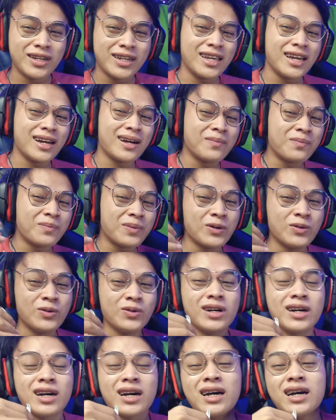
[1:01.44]
ini yang penuh
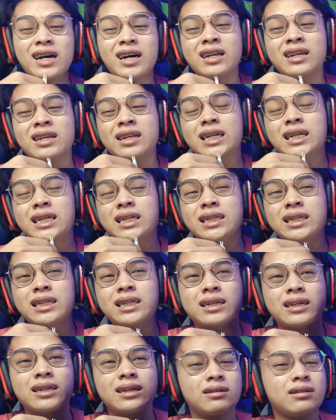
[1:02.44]
dengan
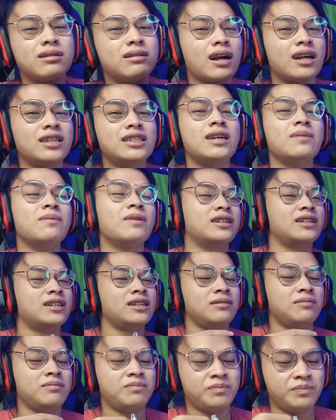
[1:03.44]
keajaiban
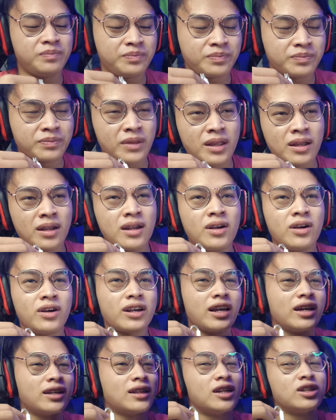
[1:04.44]
ya.
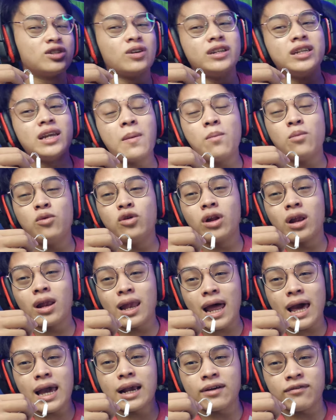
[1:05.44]
Oke kita langsung aja
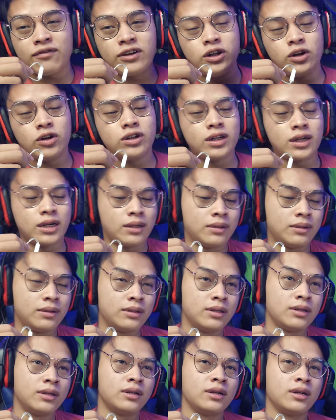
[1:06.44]
mulai ke videonya
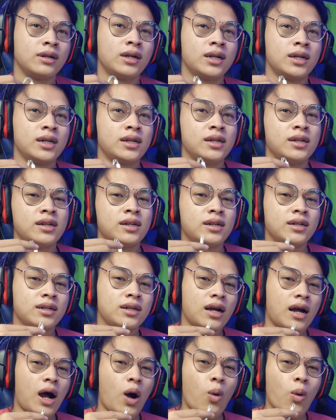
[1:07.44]

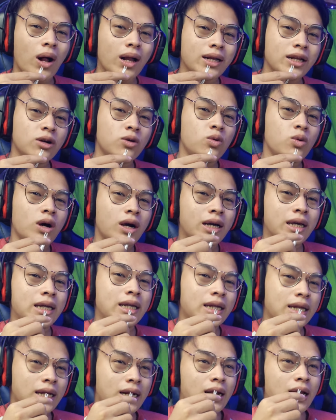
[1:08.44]
awalnya gue
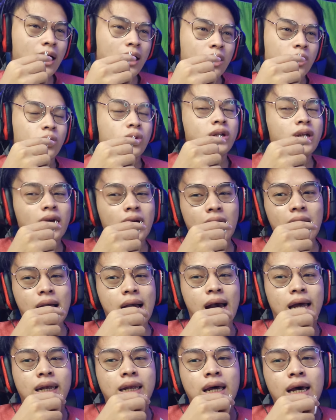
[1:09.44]
kira loh dia
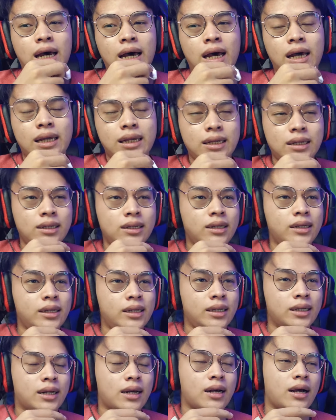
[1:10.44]
kagak ada
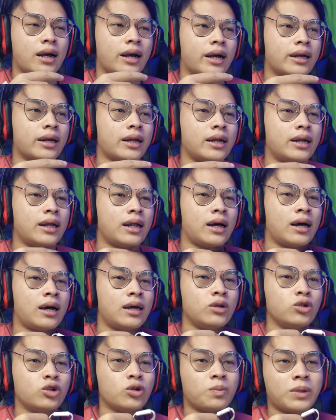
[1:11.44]
ini kagak akan
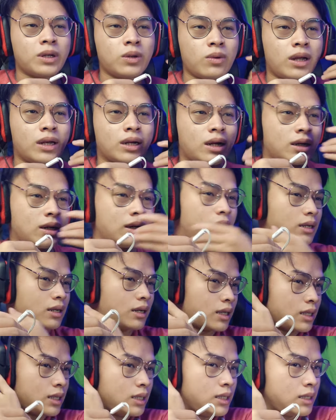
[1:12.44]
ada YouTube Rewind karena
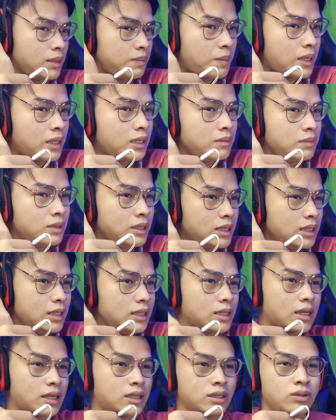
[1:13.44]
lagi pandemi
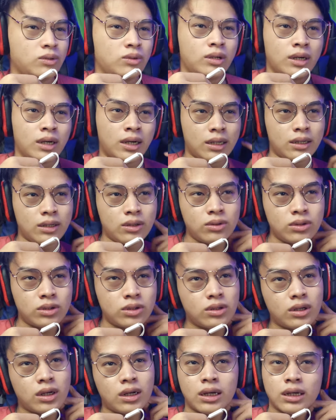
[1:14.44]
gini kan juga terus
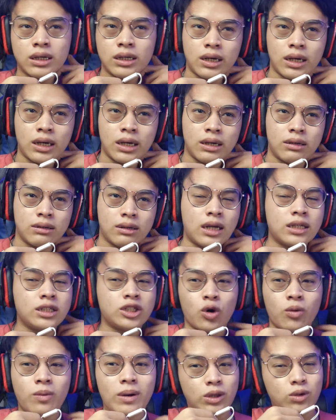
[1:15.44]
juga lagi kayak
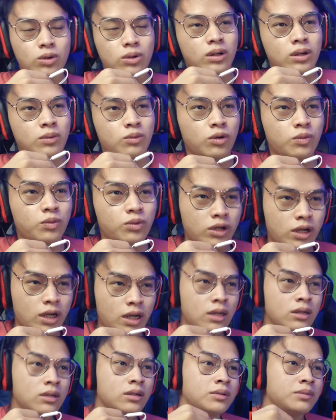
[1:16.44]
kacau banget 2020 ya